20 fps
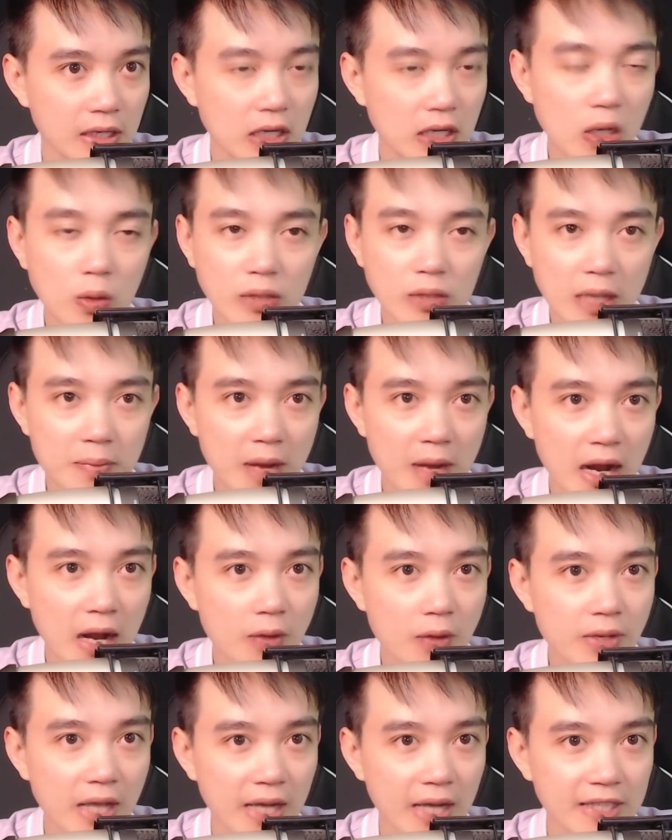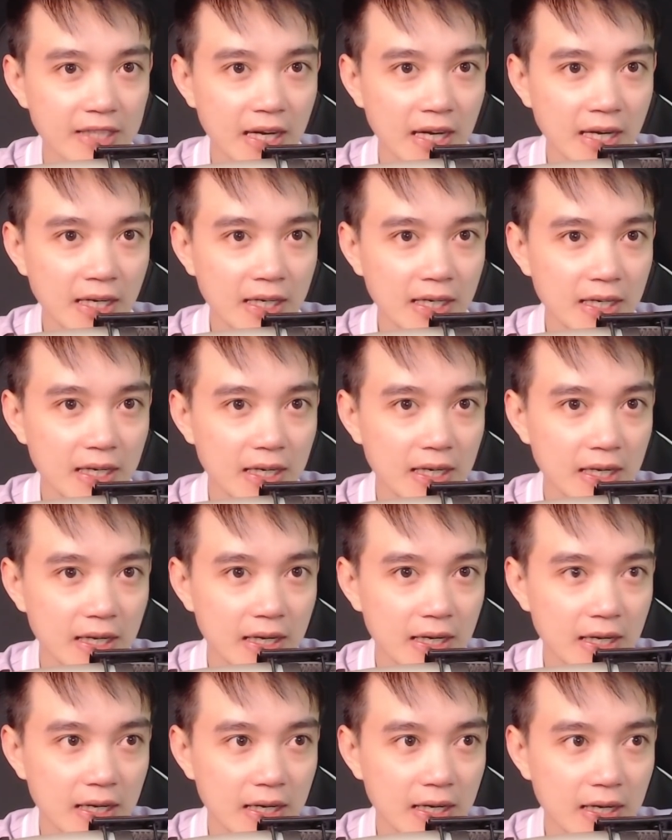Cô ta mặc áo dài trắng.
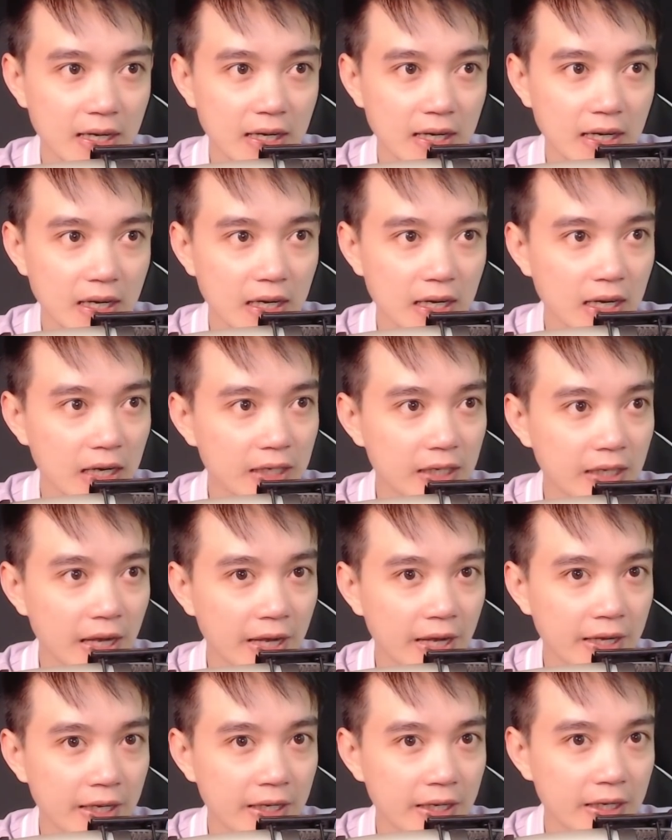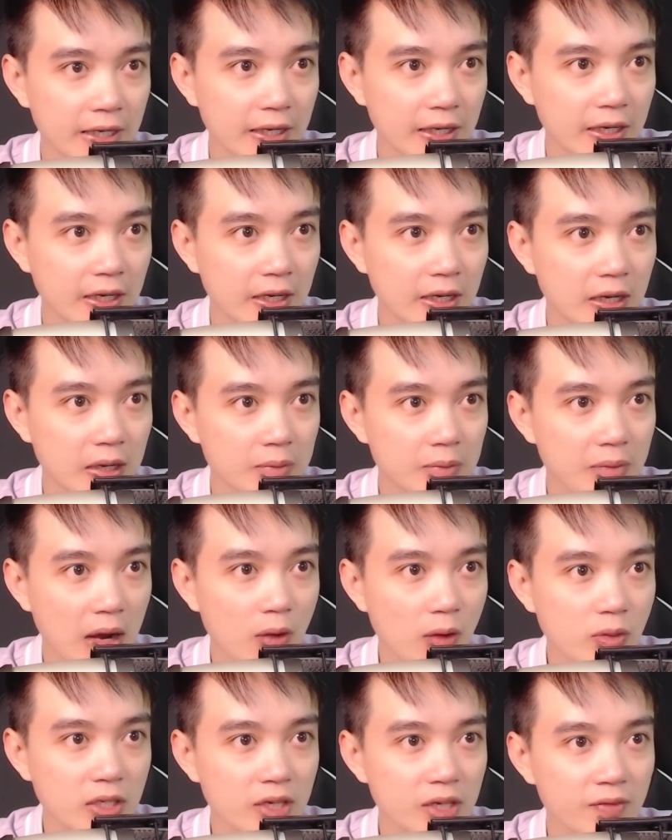Lần này
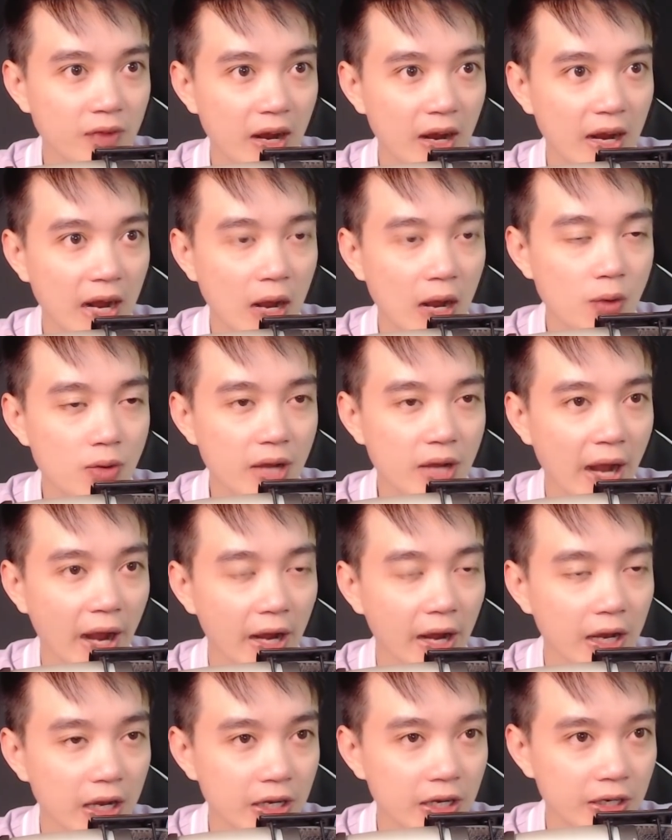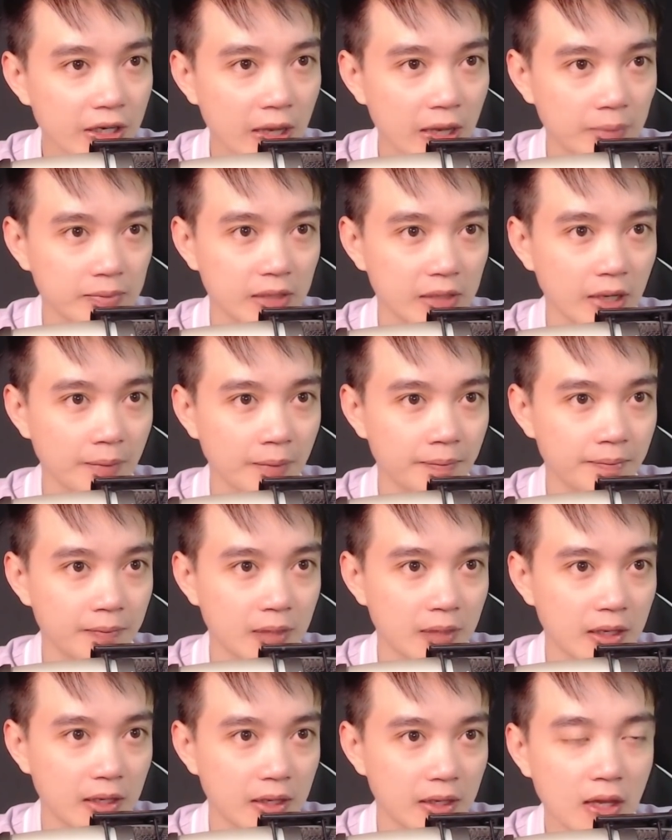máu trên vạt áo càng in đậm thêm,
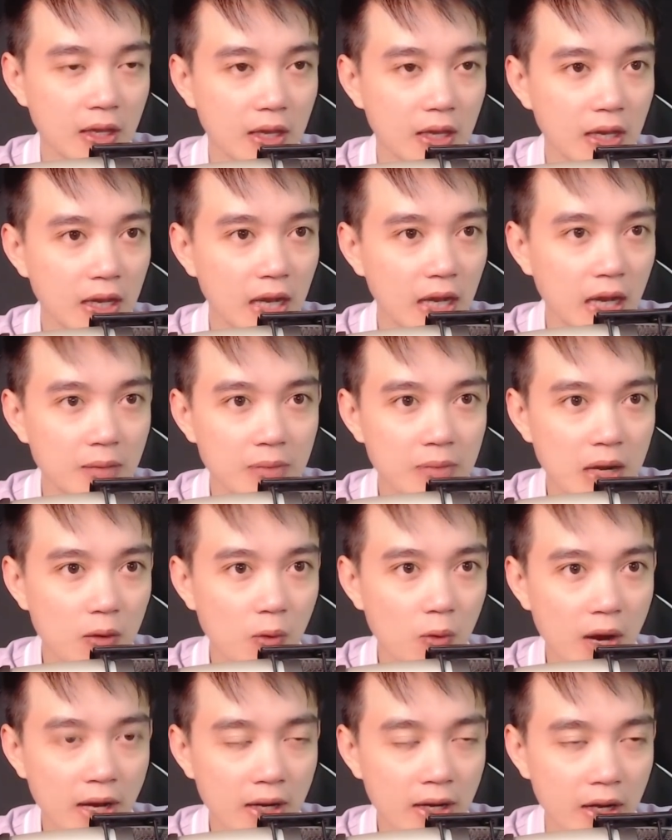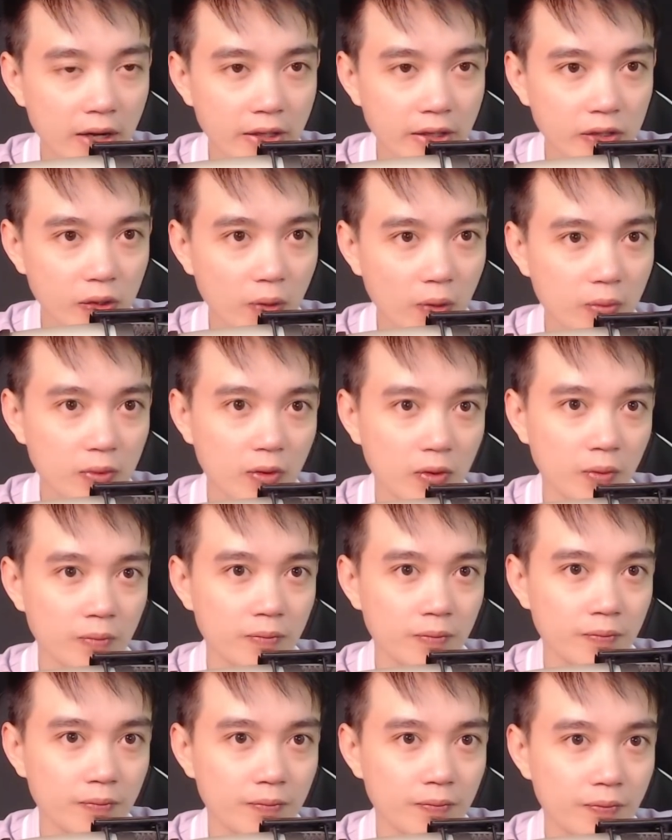ánh mắt oán hận tột cùng.
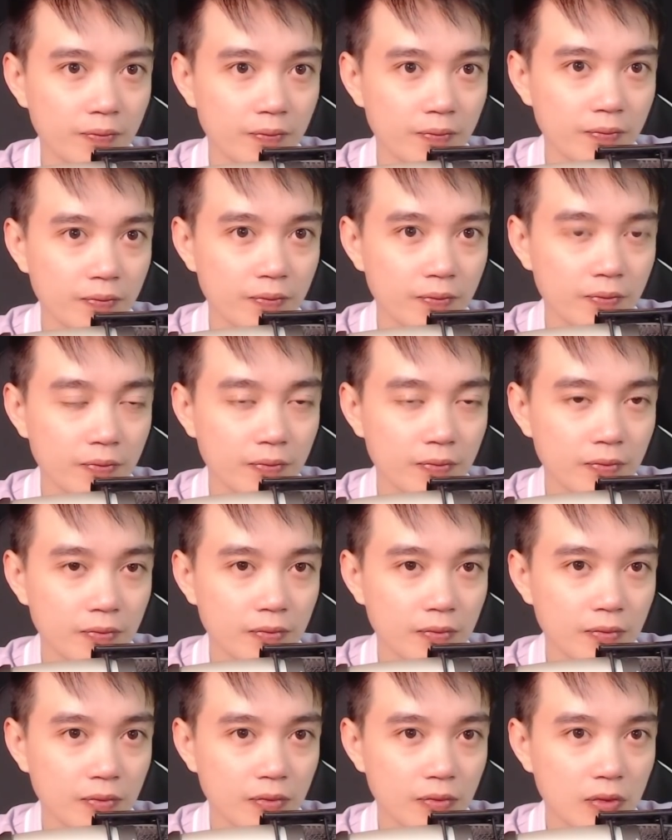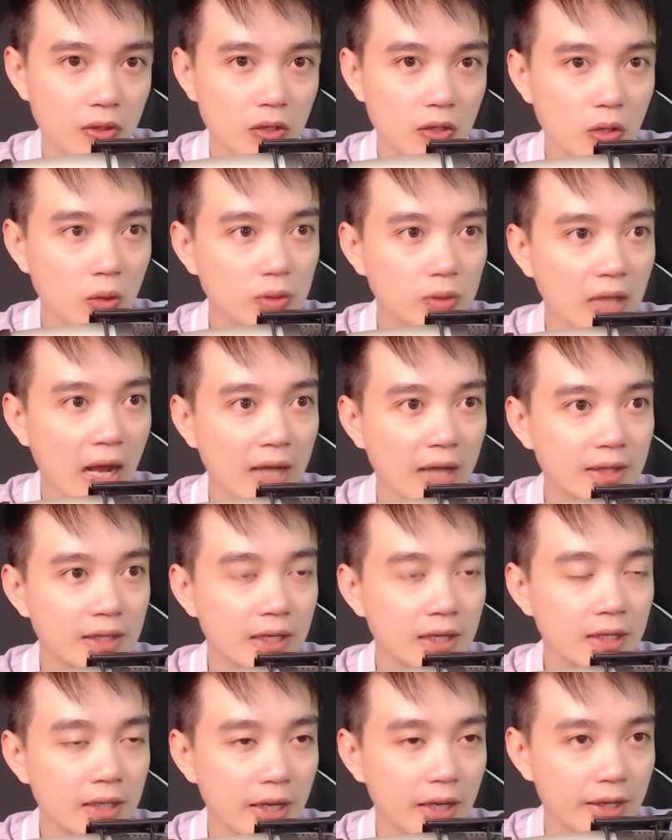Cô ta
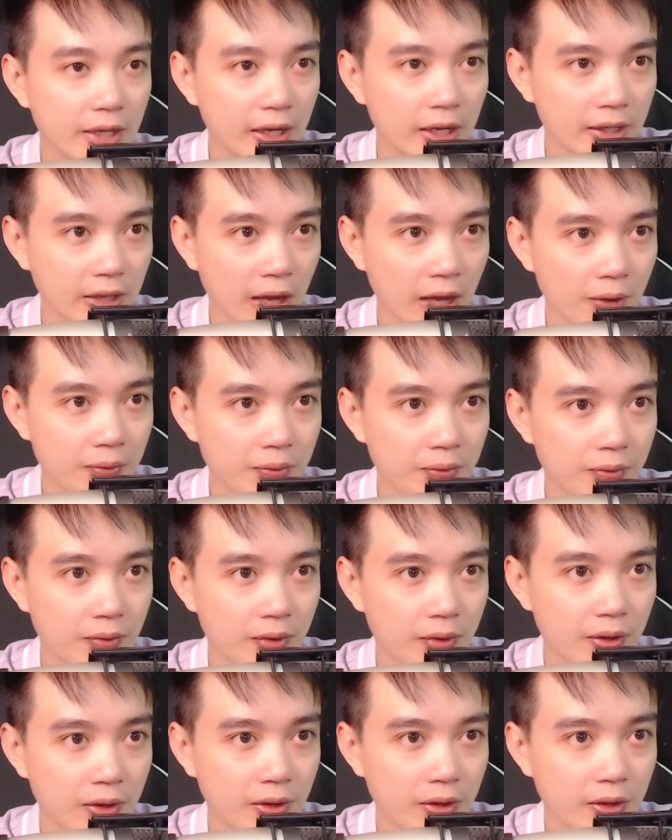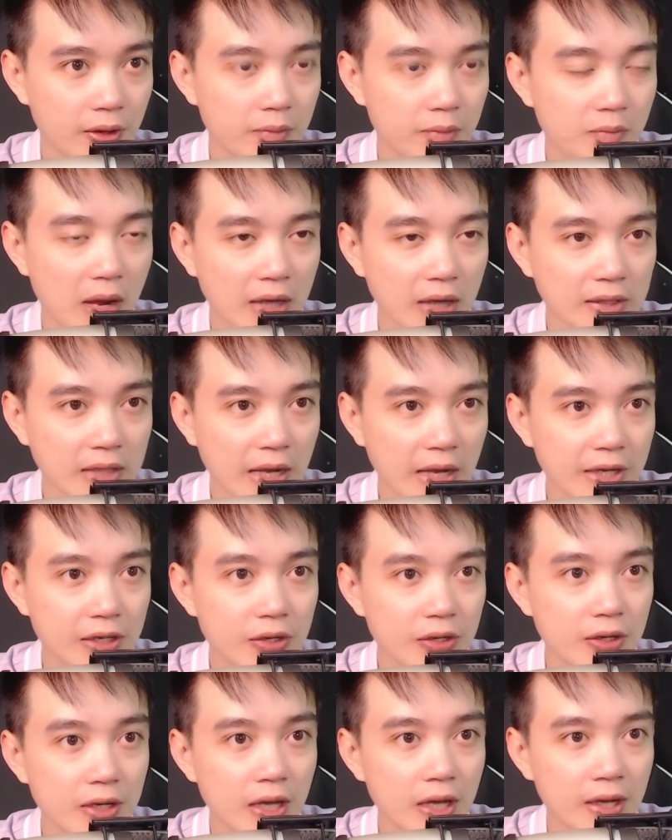tiến lại gần lão, bàn tay
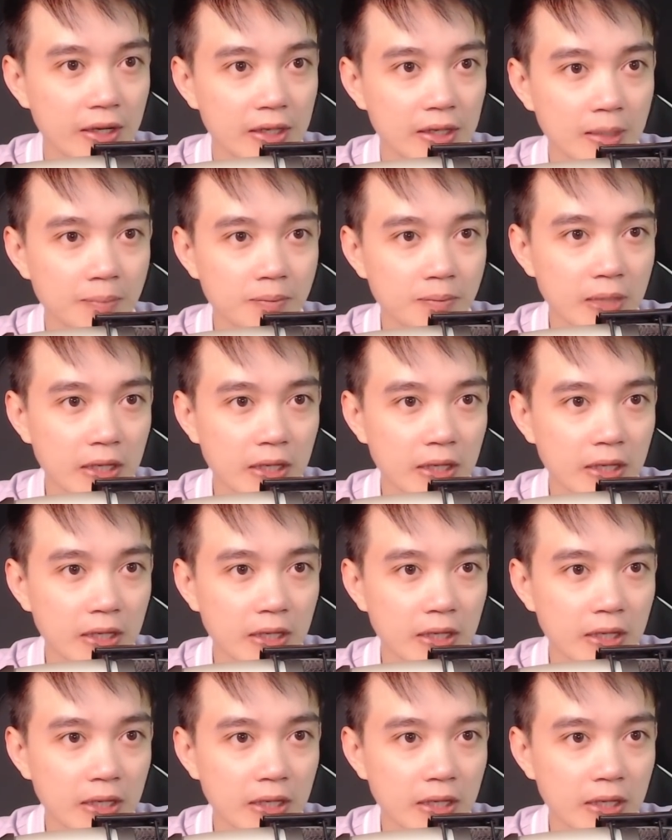đưa lên nắm